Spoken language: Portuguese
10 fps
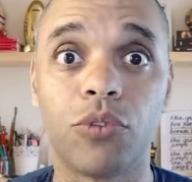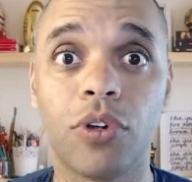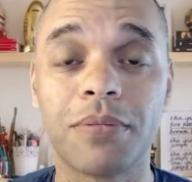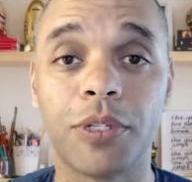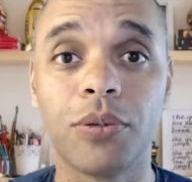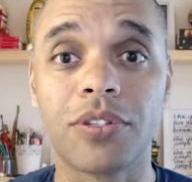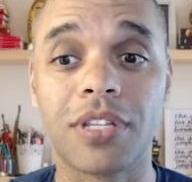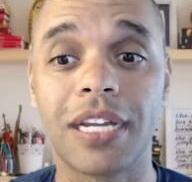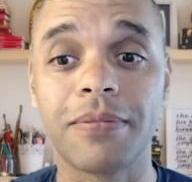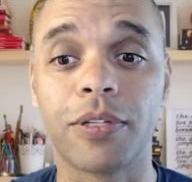Dois minutos,
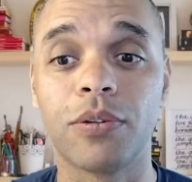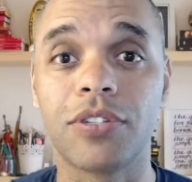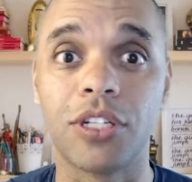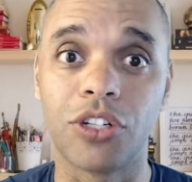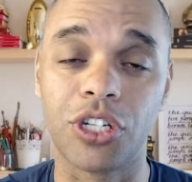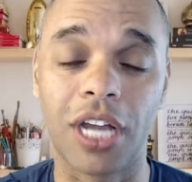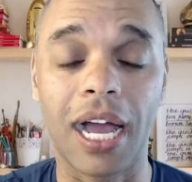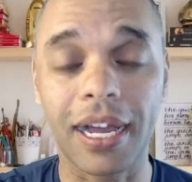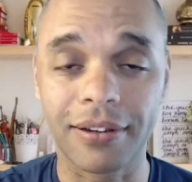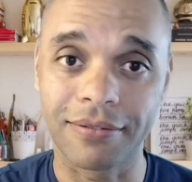três minutos e
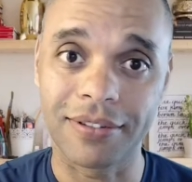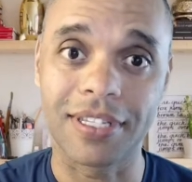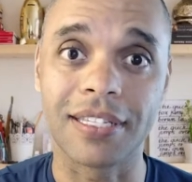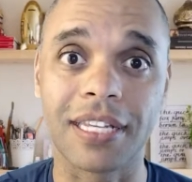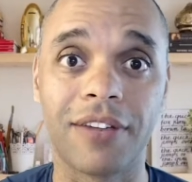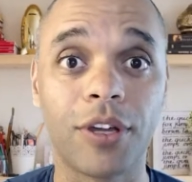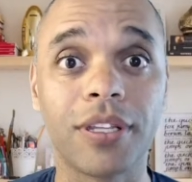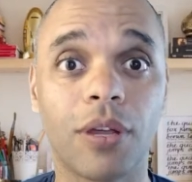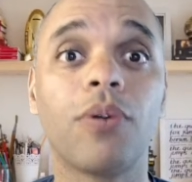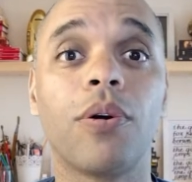já se inscreveu,
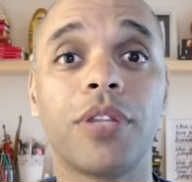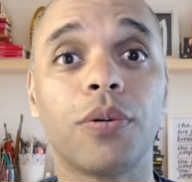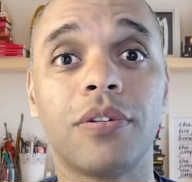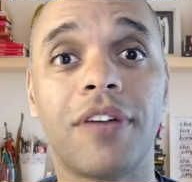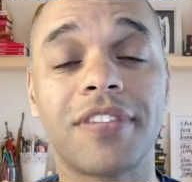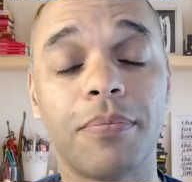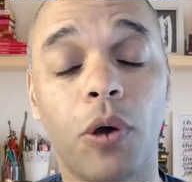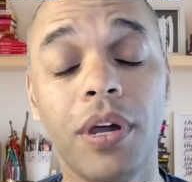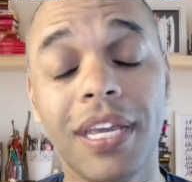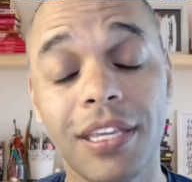então o conteúdo deve ser bom.